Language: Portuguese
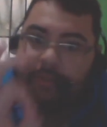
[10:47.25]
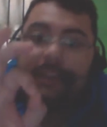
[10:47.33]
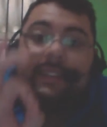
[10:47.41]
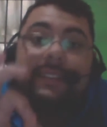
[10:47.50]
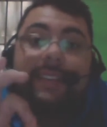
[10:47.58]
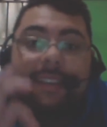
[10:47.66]

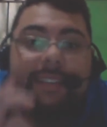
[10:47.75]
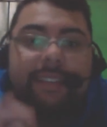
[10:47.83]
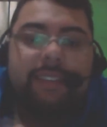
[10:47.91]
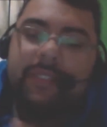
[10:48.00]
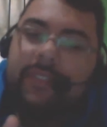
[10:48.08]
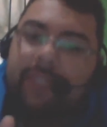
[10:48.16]
coisas
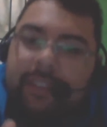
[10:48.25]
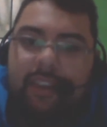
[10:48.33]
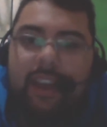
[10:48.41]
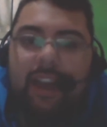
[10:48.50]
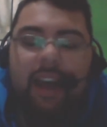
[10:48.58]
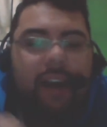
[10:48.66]
recentes. Você fala
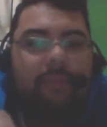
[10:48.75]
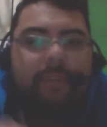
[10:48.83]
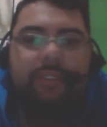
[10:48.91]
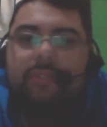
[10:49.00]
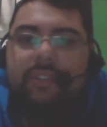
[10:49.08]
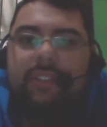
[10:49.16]
assim, ah,
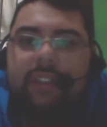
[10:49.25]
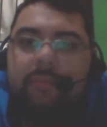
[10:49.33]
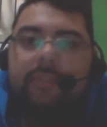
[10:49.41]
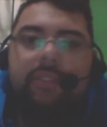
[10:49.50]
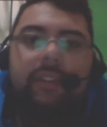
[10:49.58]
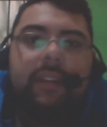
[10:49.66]
mas no
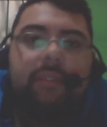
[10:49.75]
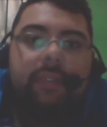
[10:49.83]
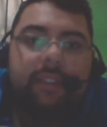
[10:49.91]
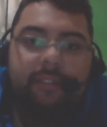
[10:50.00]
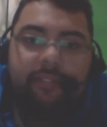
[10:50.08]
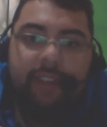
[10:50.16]
sebo só tem
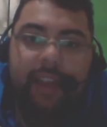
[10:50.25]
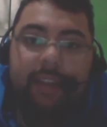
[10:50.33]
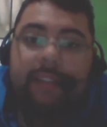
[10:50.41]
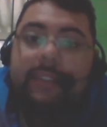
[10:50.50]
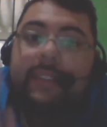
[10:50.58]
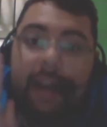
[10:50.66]
coisa
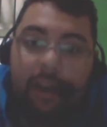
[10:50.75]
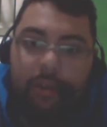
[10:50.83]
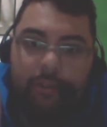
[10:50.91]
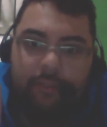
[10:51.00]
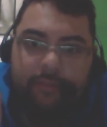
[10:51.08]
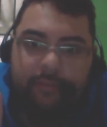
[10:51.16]
velha.
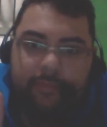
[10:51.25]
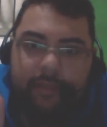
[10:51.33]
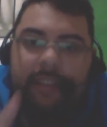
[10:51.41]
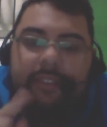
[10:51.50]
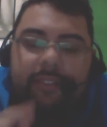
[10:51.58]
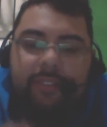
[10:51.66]
Não.
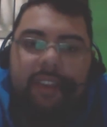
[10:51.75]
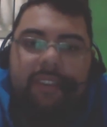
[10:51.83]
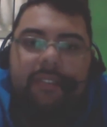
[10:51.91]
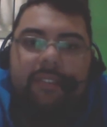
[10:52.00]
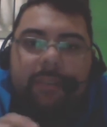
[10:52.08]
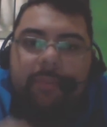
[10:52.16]
Às
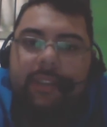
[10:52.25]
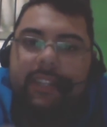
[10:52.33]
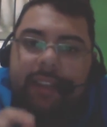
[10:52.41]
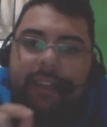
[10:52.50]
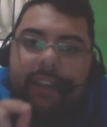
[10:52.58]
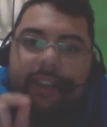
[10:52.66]
vezes você pode
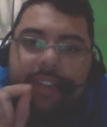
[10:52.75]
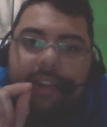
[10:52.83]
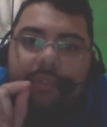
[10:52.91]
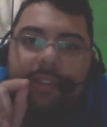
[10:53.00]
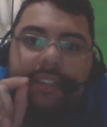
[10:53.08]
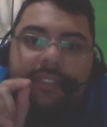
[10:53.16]
até
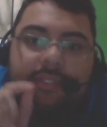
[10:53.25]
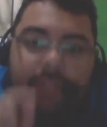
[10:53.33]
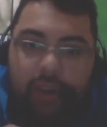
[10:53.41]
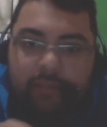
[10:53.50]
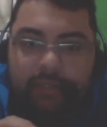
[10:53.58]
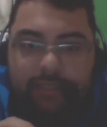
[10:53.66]
achar coisas
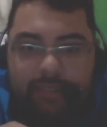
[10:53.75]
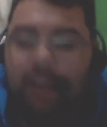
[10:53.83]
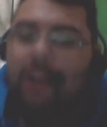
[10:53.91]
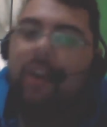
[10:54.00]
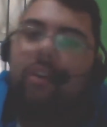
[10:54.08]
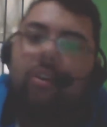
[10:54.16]
novas,
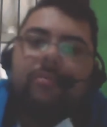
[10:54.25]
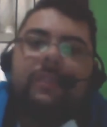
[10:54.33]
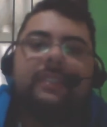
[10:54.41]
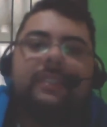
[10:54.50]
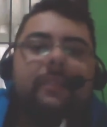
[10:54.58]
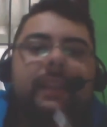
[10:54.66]
como
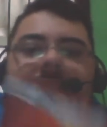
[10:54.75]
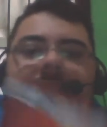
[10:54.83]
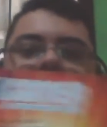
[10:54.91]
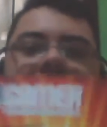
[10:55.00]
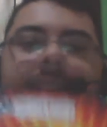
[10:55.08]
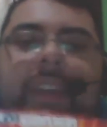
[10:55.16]
essa
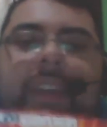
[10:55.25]
belezinha